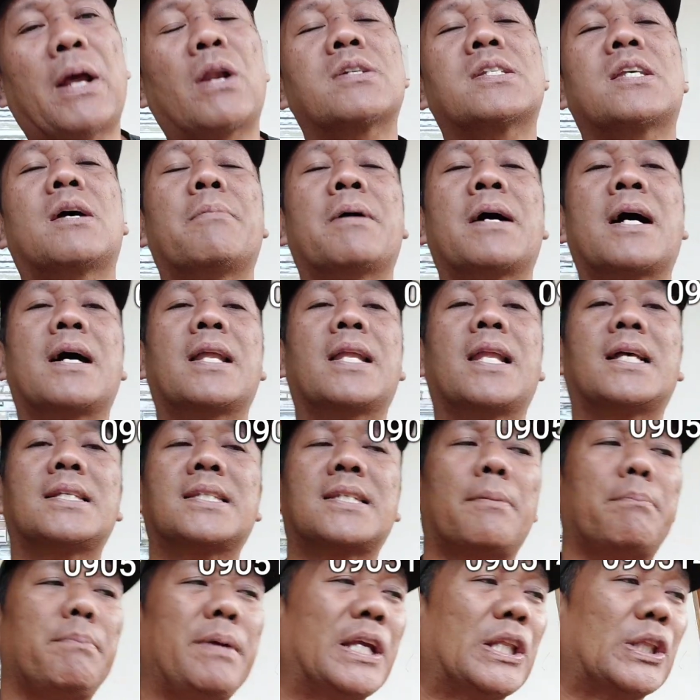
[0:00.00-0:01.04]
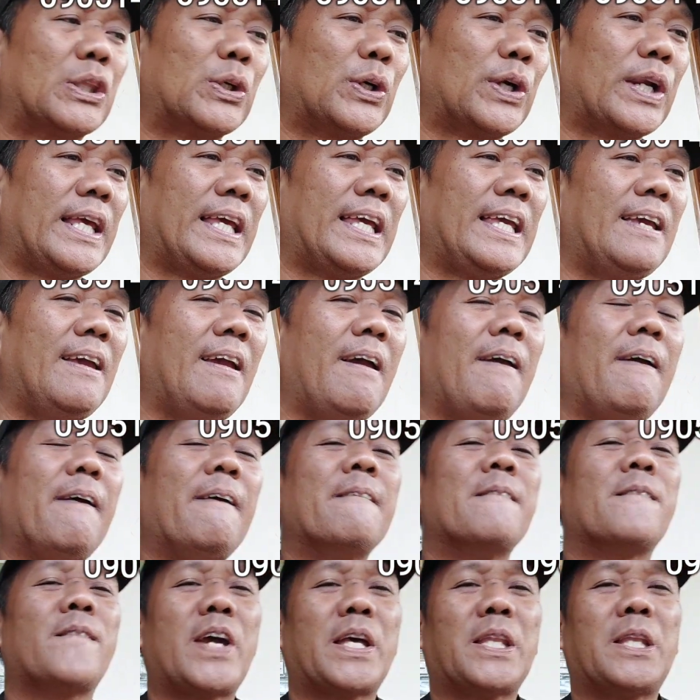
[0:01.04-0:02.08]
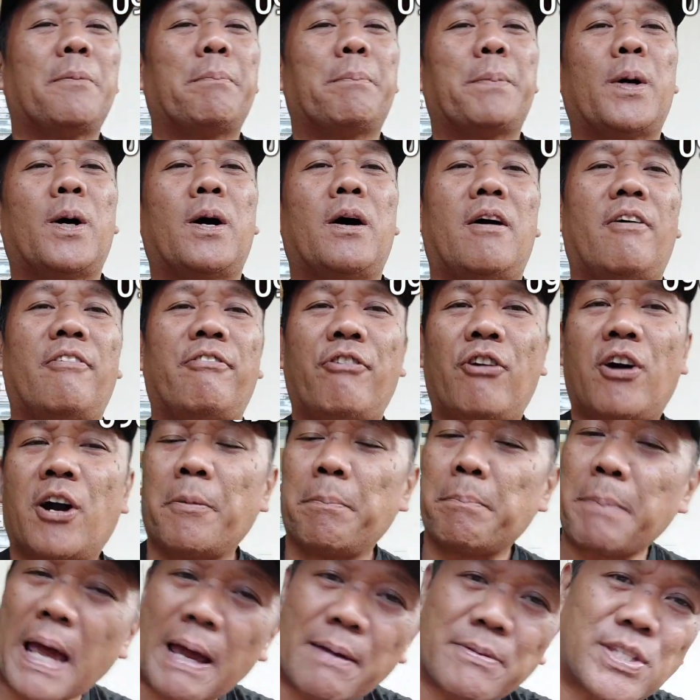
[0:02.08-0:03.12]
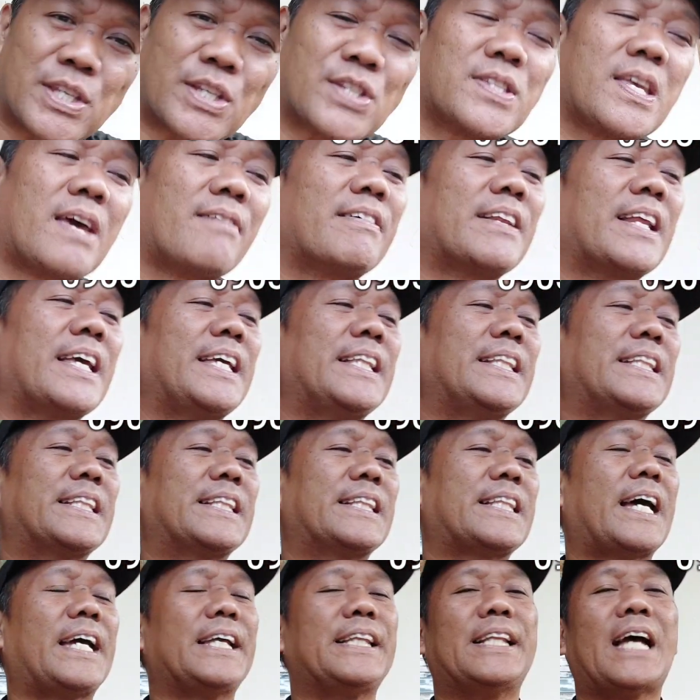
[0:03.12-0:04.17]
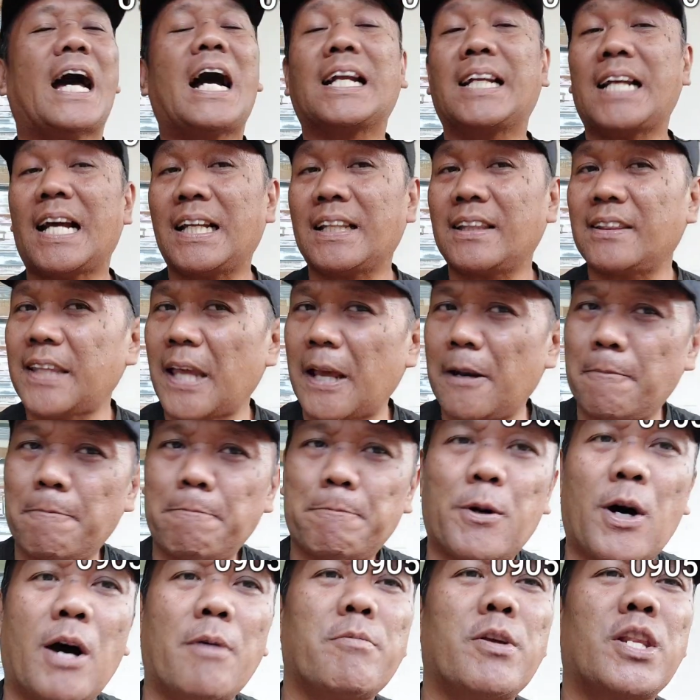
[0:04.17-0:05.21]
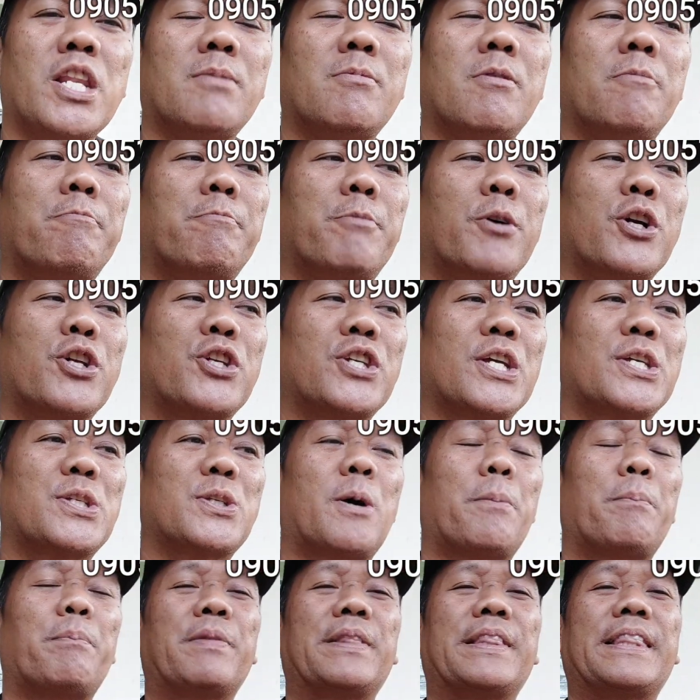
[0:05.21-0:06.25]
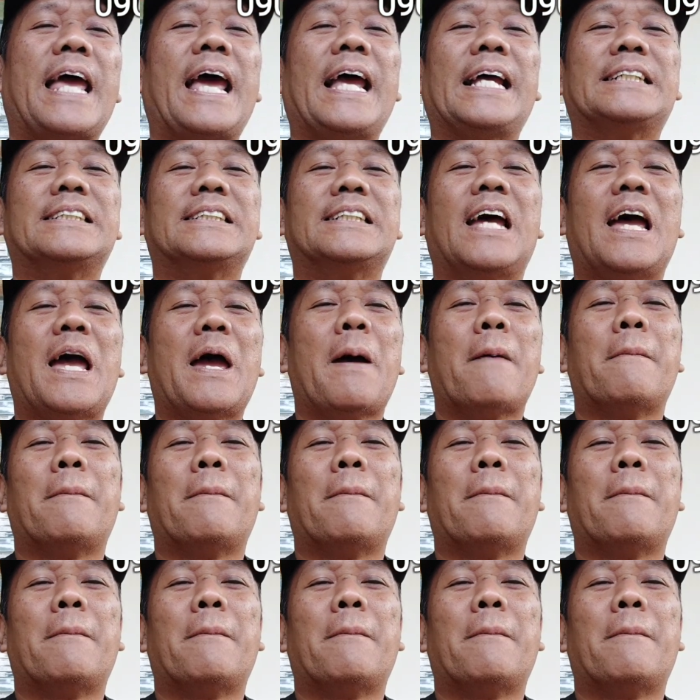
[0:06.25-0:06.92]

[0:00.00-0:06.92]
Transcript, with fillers: Pero sa mga nasa Victory, pwede po oh, 4, 5, 6, 7, 8, 9 hanggang 10 po. A minimum purchase of 10.